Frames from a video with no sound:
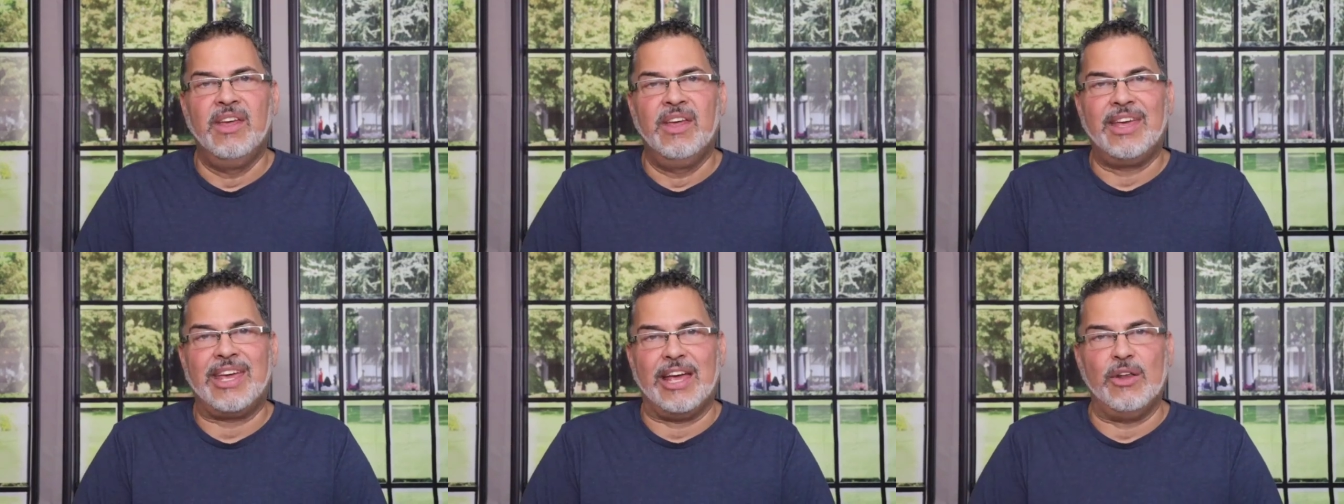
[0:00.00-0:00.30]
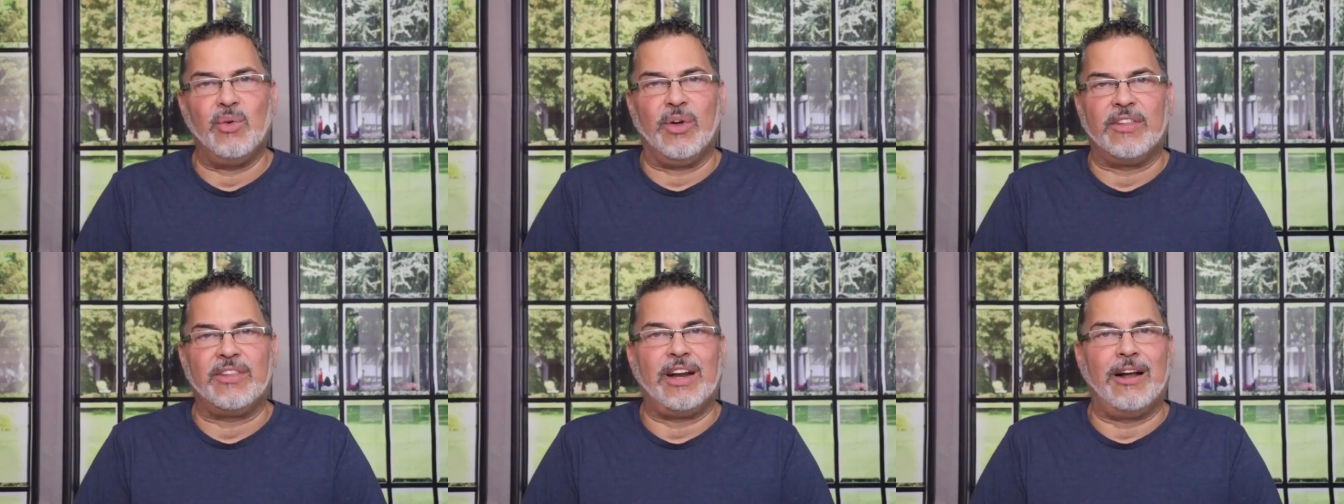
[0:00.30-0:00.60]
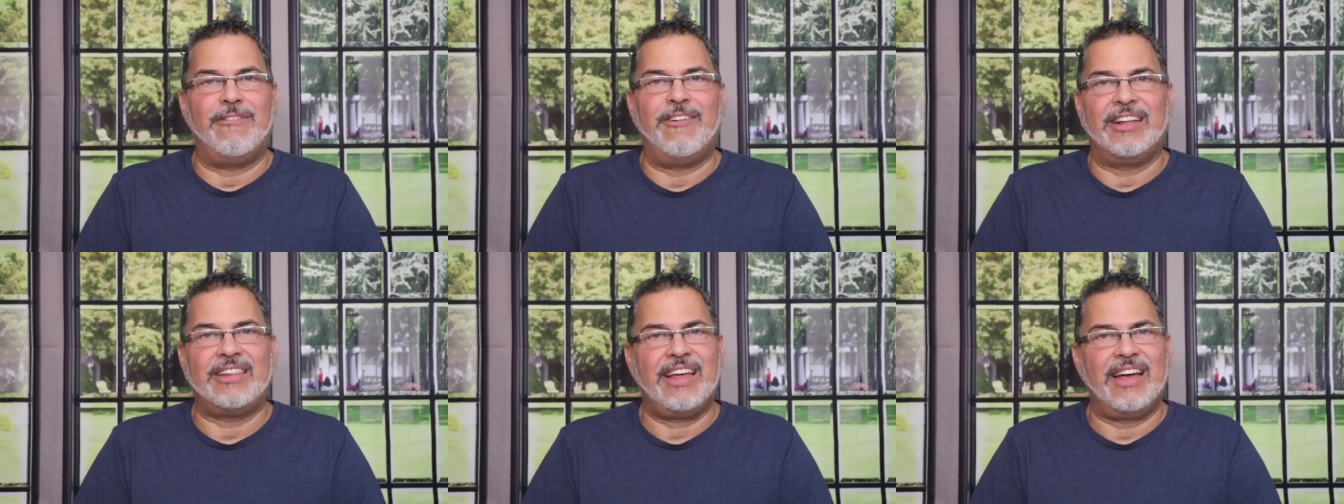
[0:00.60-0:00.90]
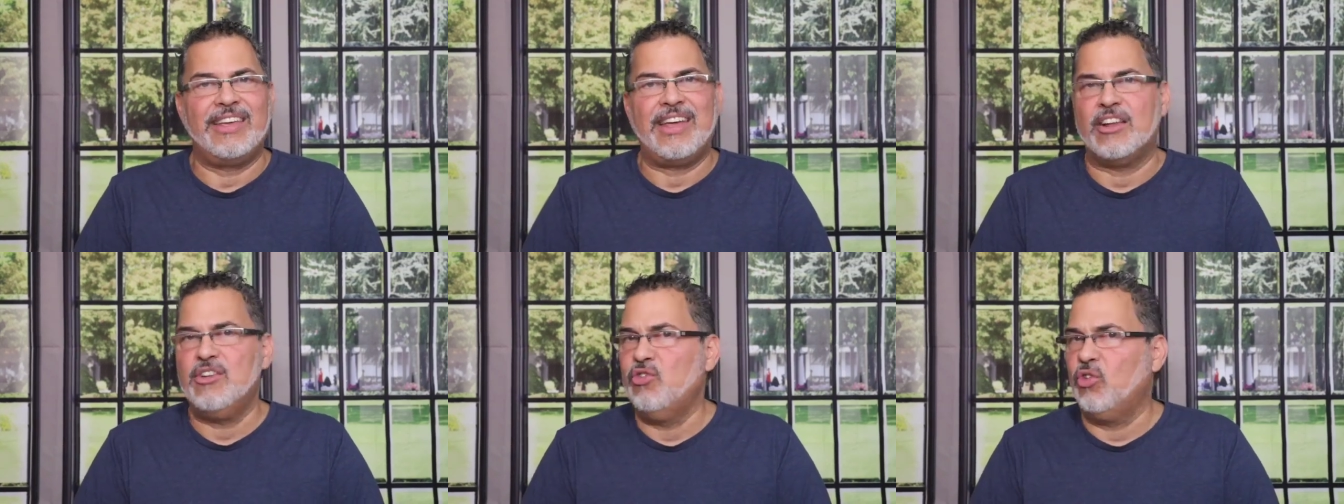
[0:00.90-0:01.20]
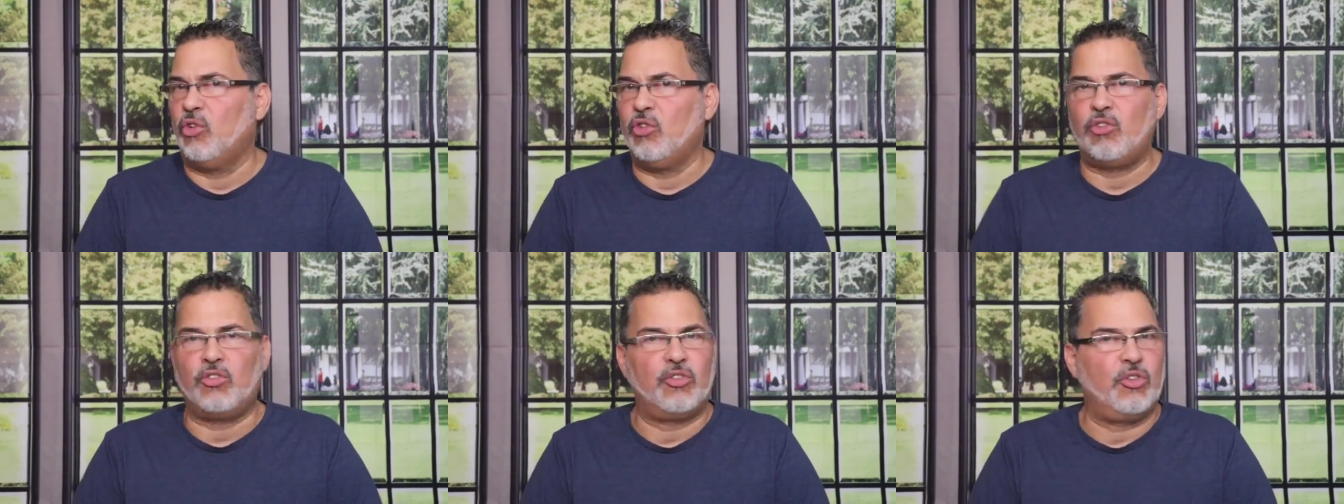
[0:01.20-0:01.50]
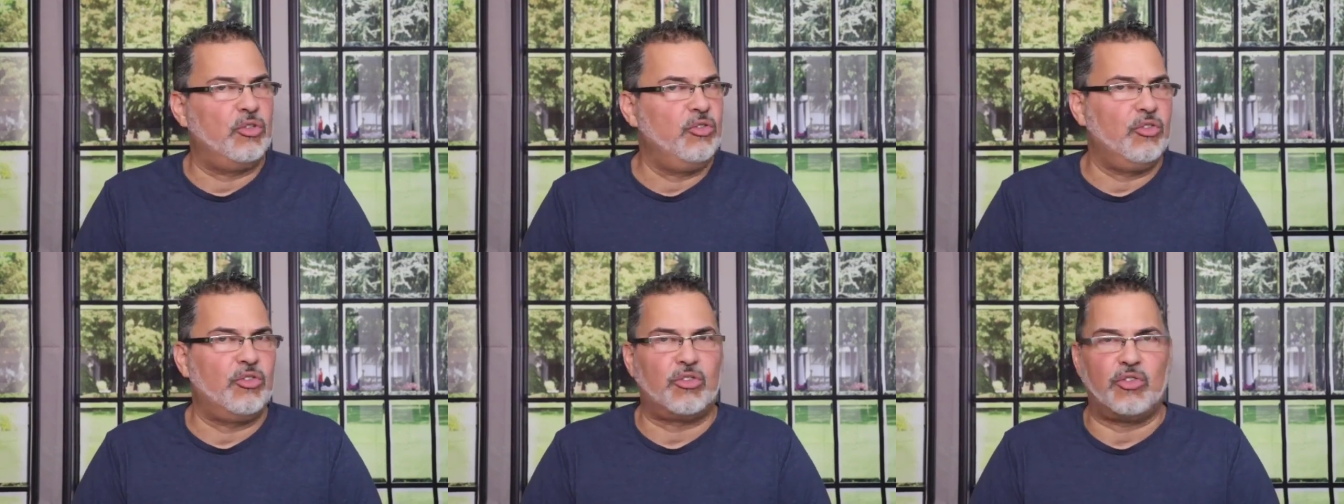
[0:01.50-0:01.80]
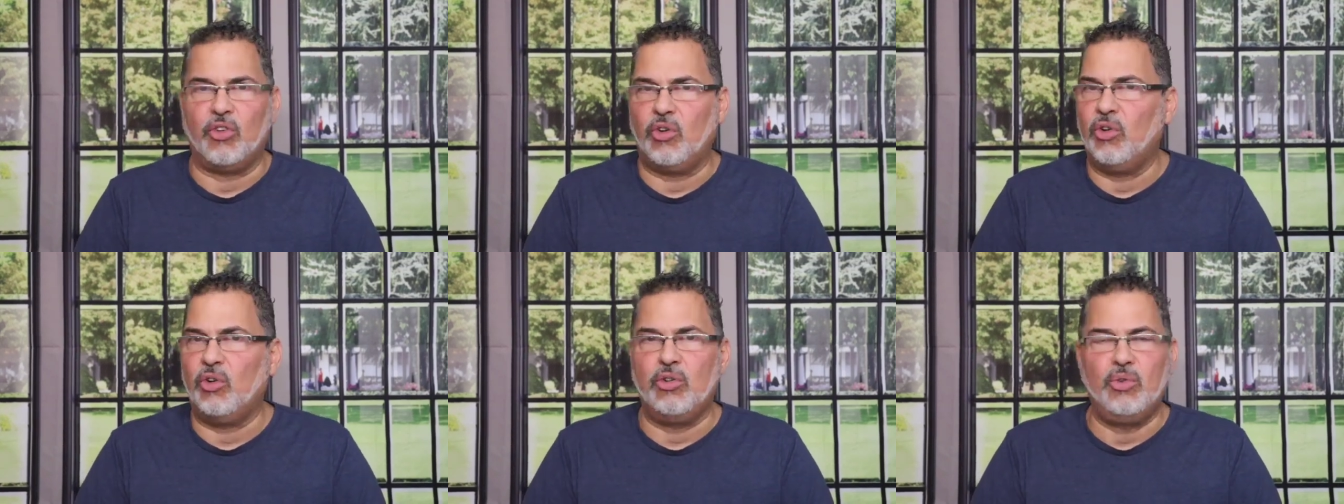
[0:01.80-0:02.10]
que nuestras batallas no son
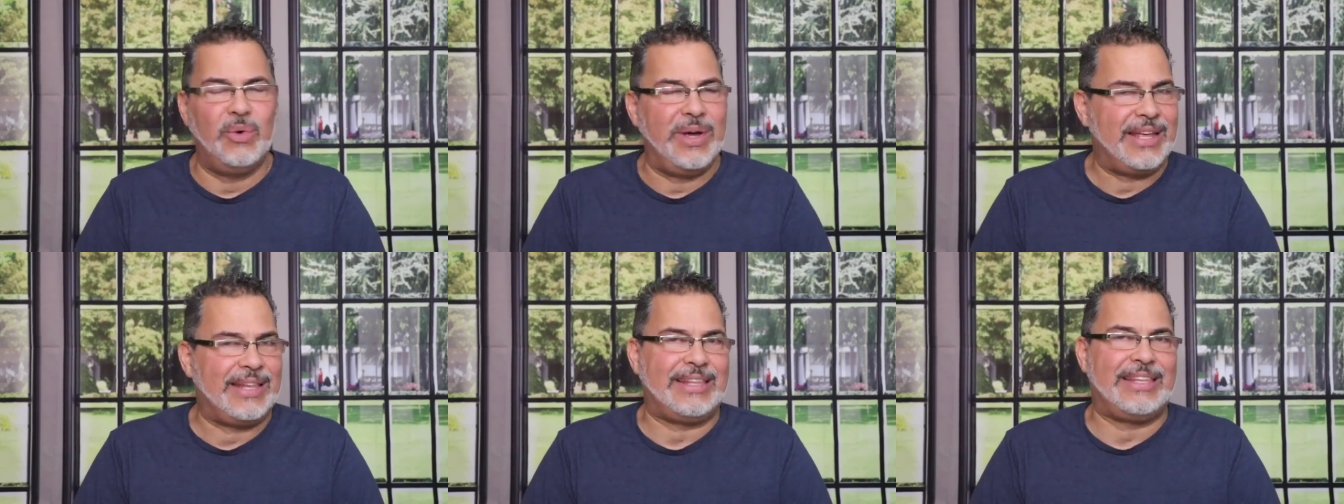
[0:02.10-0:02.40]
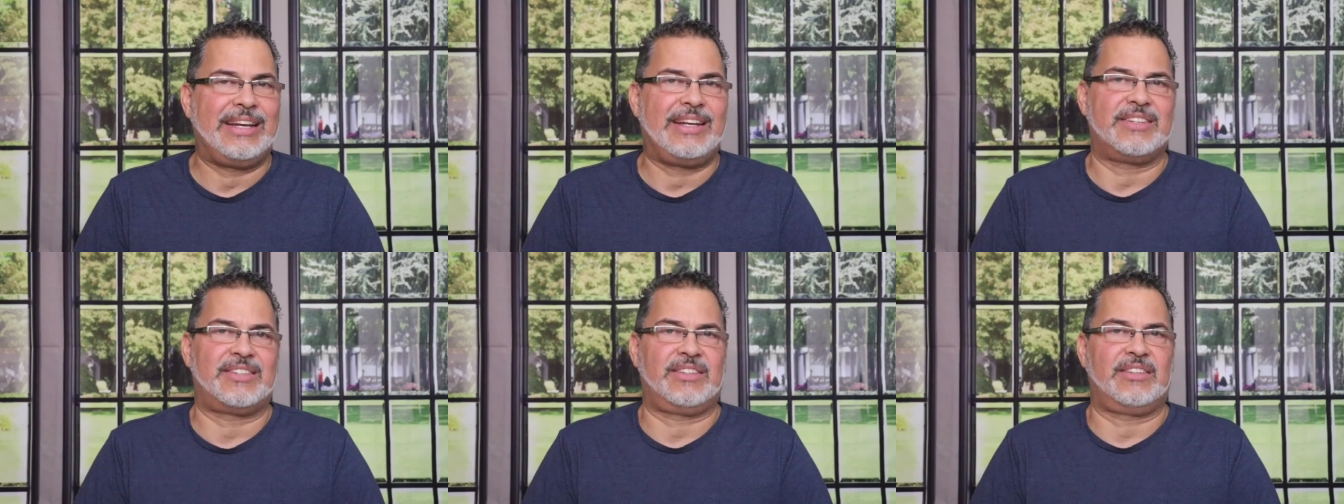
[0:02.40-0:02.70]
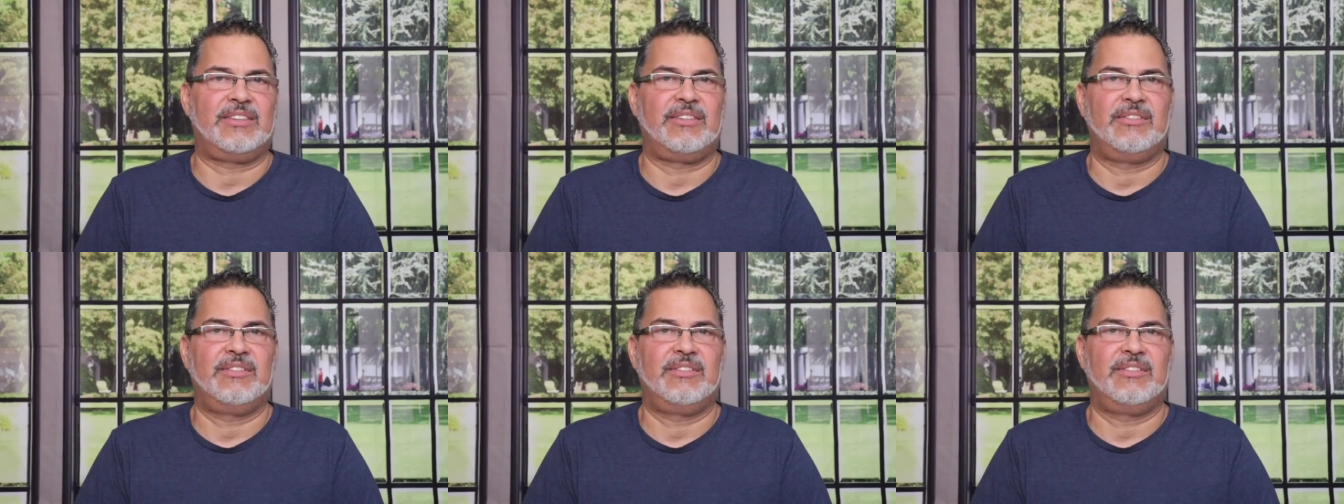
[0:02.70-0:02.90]
solo nuestras.